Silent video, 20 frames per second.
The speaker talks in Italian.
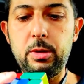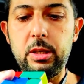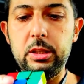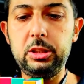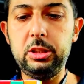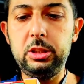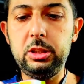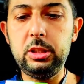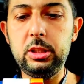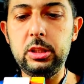
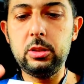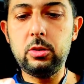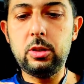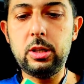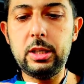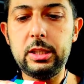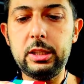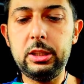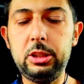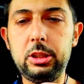eh, girano
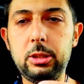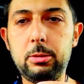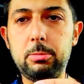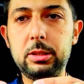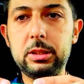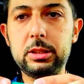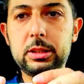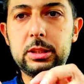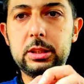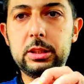anche già
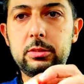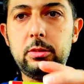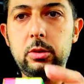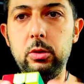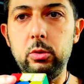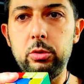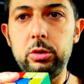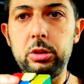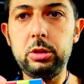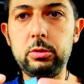abbastanza
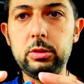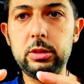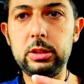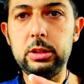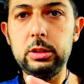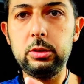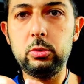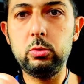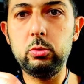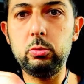veloci
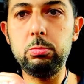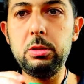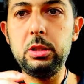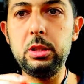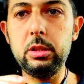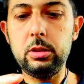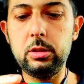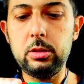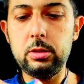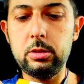questi
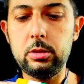cubi